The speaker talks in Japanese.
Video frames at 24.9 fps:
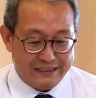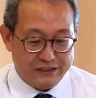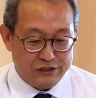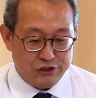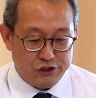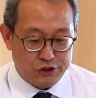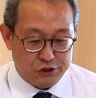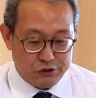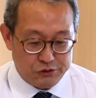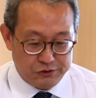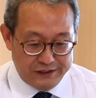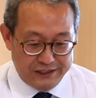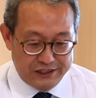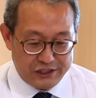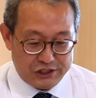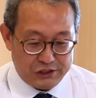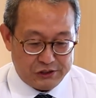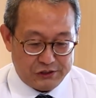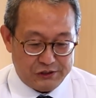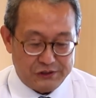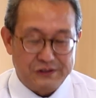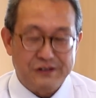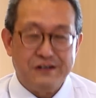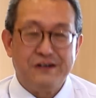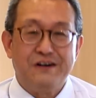12
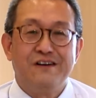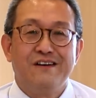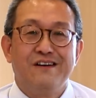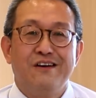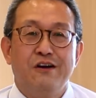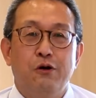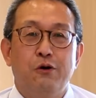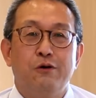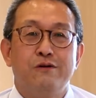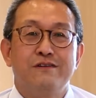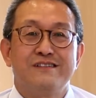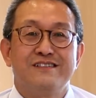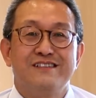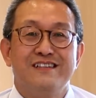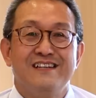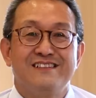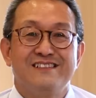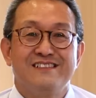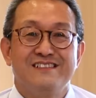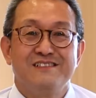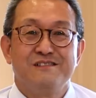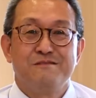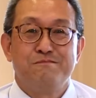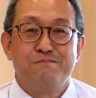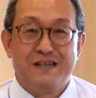章の6
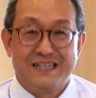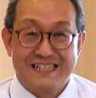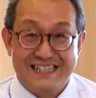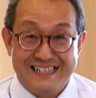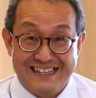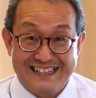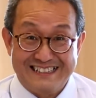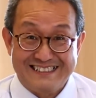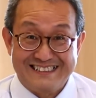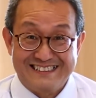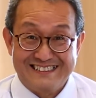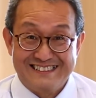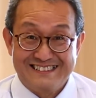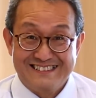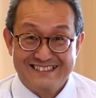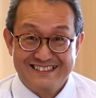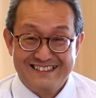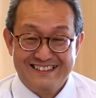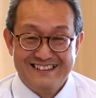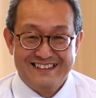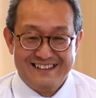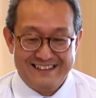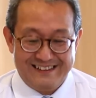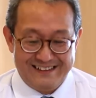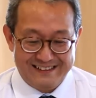節までです
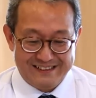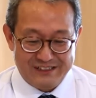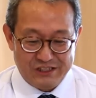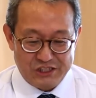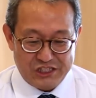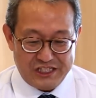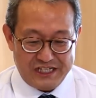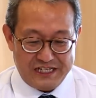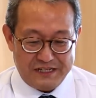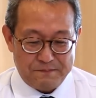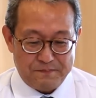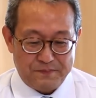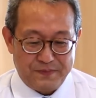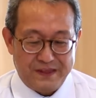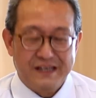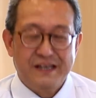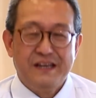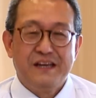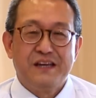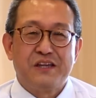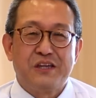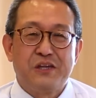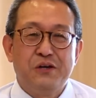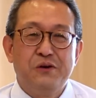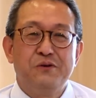そして
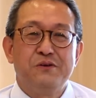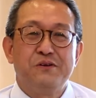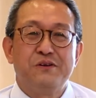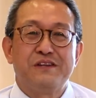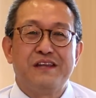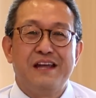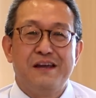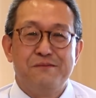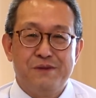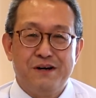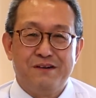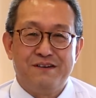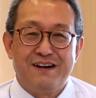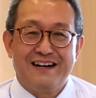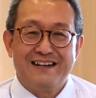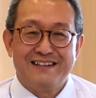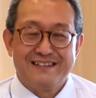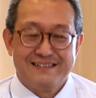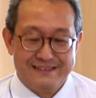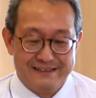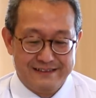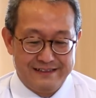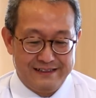今日のテーマは